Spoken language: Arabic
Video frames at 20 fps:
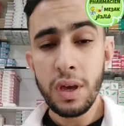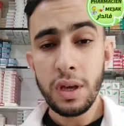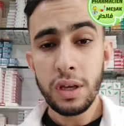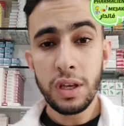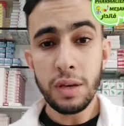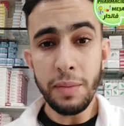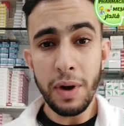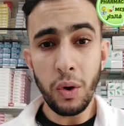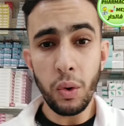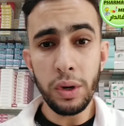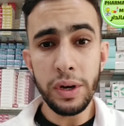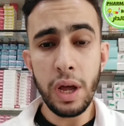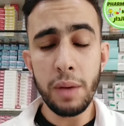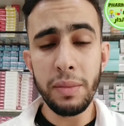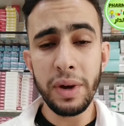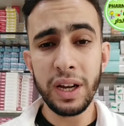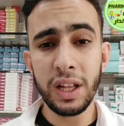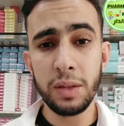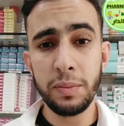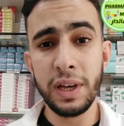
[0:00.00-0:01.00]
كما قلنا
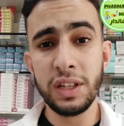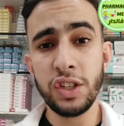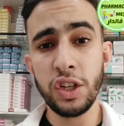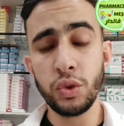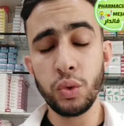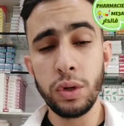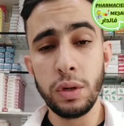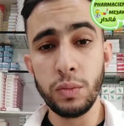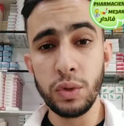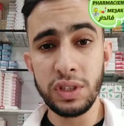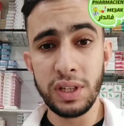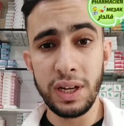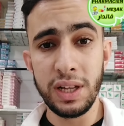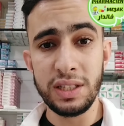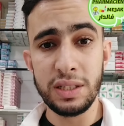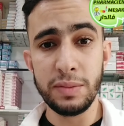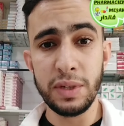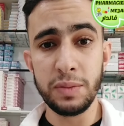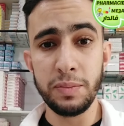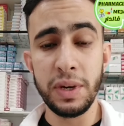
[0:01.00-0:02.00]
مرض بهجه ولا
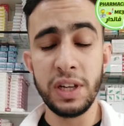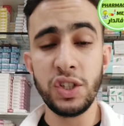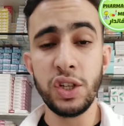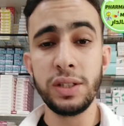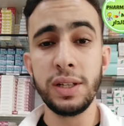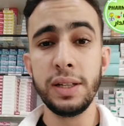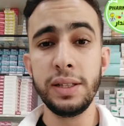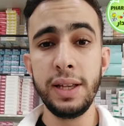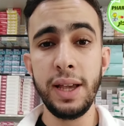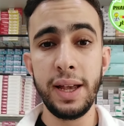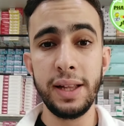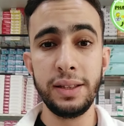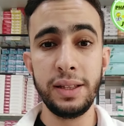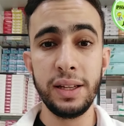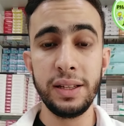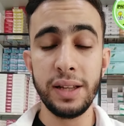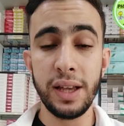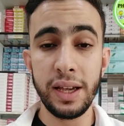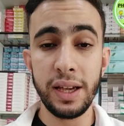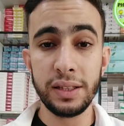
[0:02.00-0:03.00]
متلازمه بهجه هذه
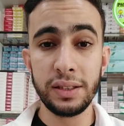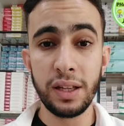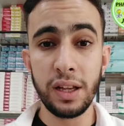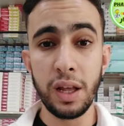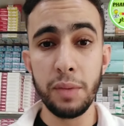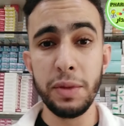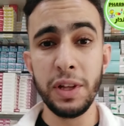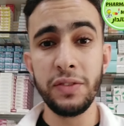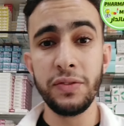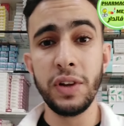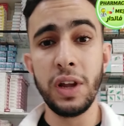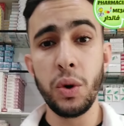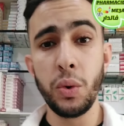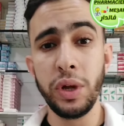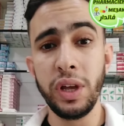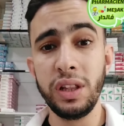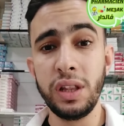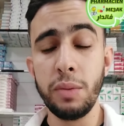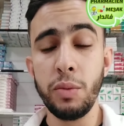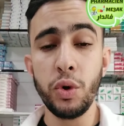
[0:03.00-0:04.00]
حدير لنا اضطرابات في
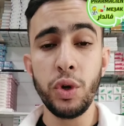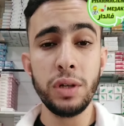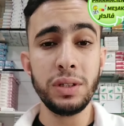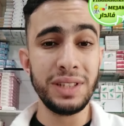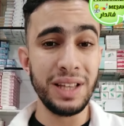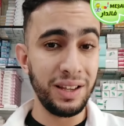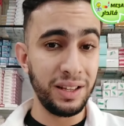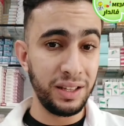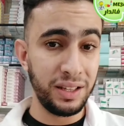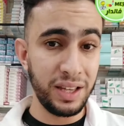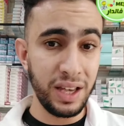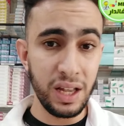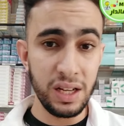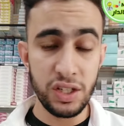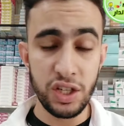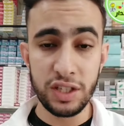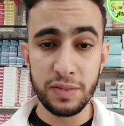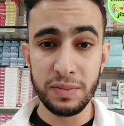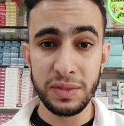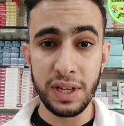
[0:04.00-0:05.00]
الاوعيه الدمويه تاع كاع
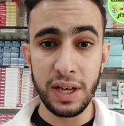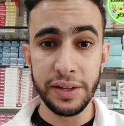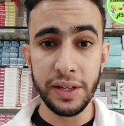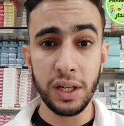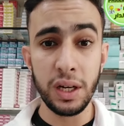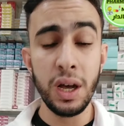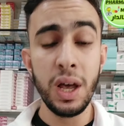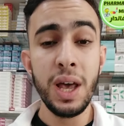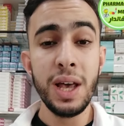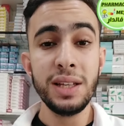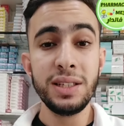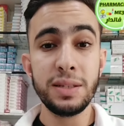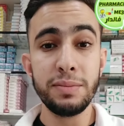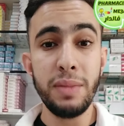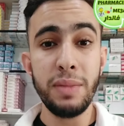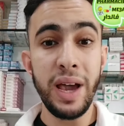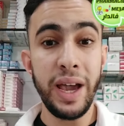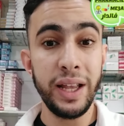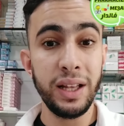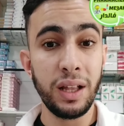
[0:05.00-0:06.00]
الجسم تاعنا
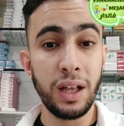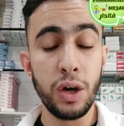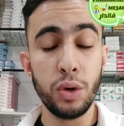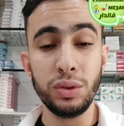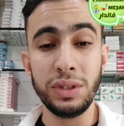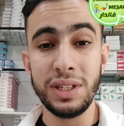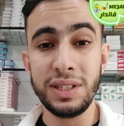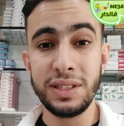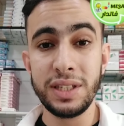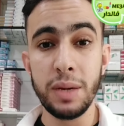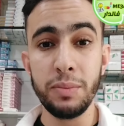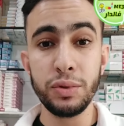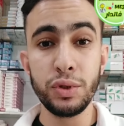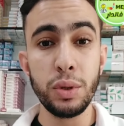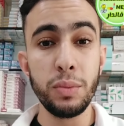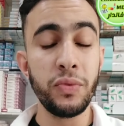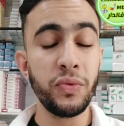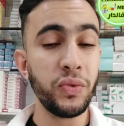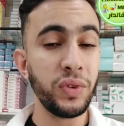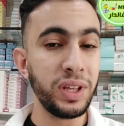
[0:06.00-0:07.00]
تسمى حنلقاو دي
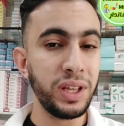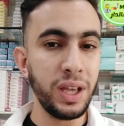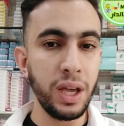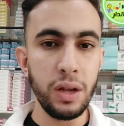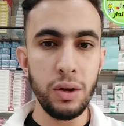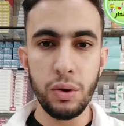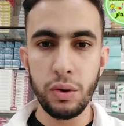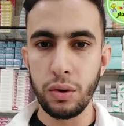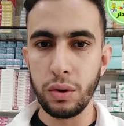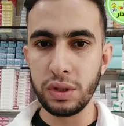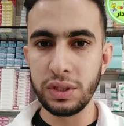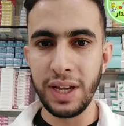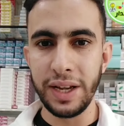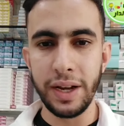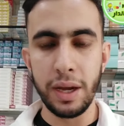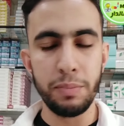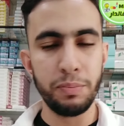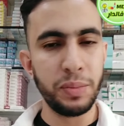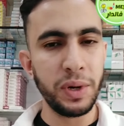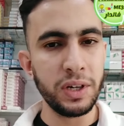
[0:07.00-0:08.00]
سيمبتوم في كاع لو كور
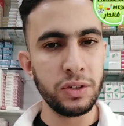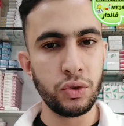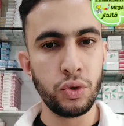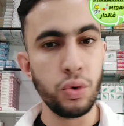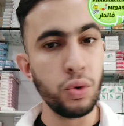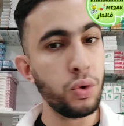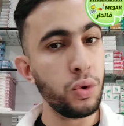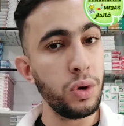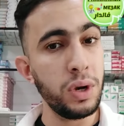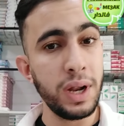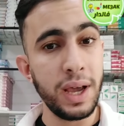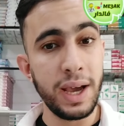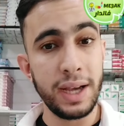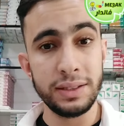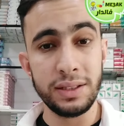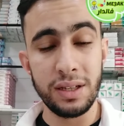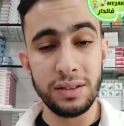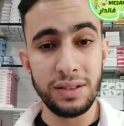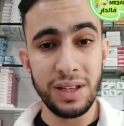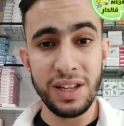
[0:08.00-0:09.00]
تاعنا بارتو كل
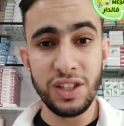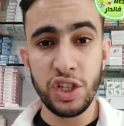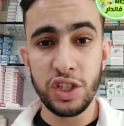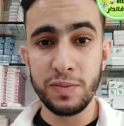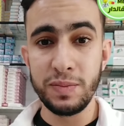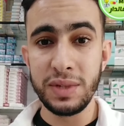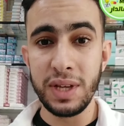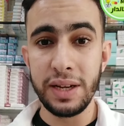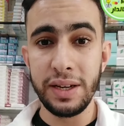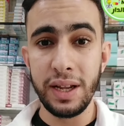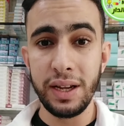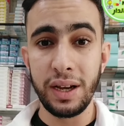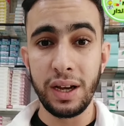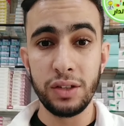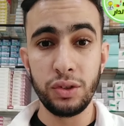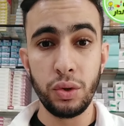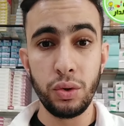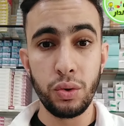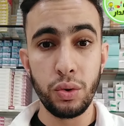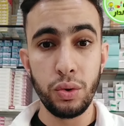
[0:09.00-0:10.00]
الاعضاء تاع الجسم تاعنا
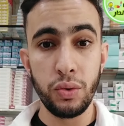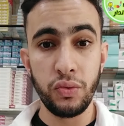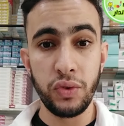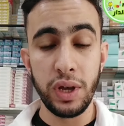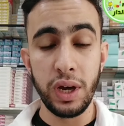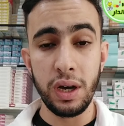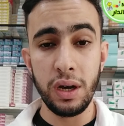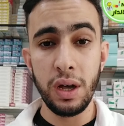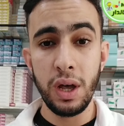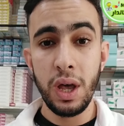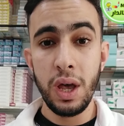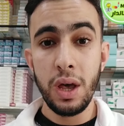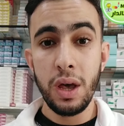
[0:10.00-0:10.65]
يقدروا يكونوا فيها